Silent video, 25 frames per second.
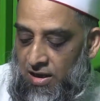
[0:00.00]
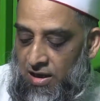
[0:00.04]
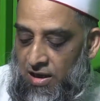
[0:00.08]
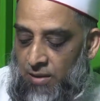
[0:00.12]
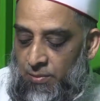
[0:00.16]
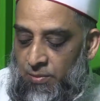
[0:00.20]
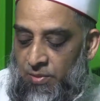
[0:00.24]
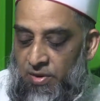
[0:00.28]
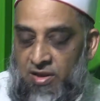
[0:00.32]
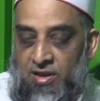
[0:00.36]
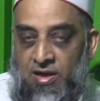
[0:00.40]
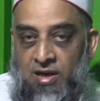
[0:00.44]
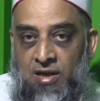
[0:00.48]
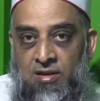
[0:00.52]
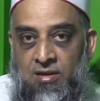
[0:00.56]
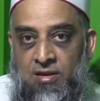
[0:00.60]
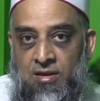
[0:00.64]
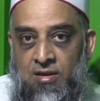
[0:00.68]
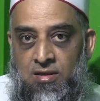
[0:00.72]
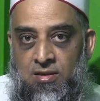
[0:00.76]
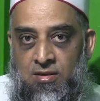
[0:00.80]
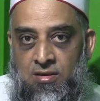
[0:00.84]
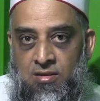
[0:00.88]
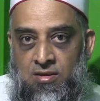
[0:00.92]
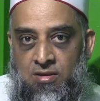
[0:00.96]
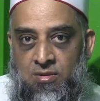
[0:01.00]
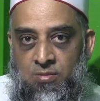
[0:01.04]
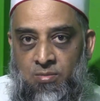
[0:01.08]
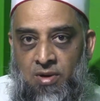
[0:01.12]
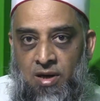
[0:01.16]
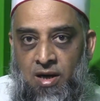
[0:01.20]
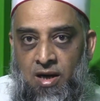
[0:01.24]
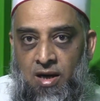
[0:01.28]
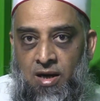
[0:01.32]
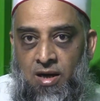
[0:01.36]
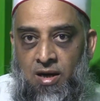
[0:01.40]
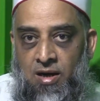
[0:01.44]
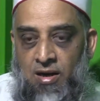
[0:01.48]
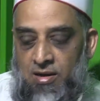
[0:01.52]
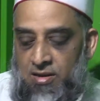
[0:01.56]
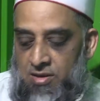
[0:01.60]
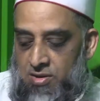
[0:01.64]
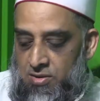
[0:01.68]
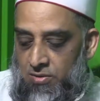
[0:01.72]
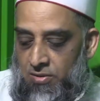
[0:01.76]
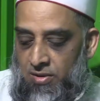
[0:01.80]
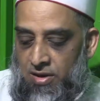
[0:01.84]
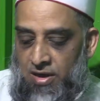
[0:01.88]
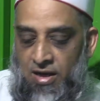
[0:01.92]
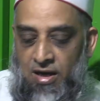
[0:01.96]
এই বেদাতি চশমা
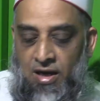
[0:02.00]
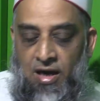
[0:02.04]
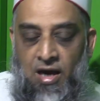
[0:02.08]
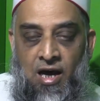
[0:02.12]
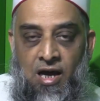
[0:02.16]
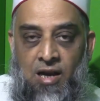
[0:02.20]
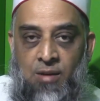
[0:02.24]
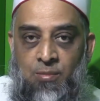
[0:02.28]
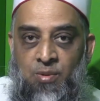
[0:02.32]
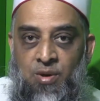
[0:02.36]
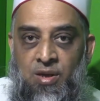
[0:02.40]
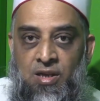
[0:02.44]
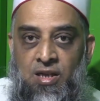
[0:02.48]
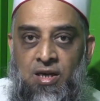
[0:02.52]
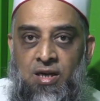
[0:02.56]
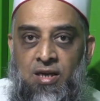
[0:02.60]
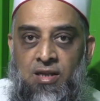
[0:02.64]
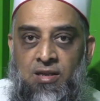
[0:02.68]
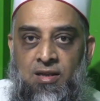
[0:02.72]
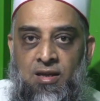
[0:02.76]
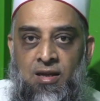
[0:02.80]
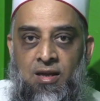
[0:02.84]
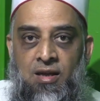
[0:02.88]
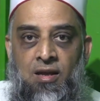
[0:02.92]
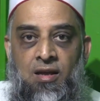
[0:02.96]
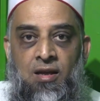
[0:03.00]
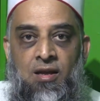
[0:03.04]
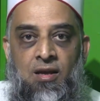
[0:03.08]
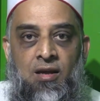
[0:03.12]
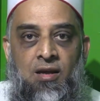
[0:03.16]
চুকে আর বেদাতি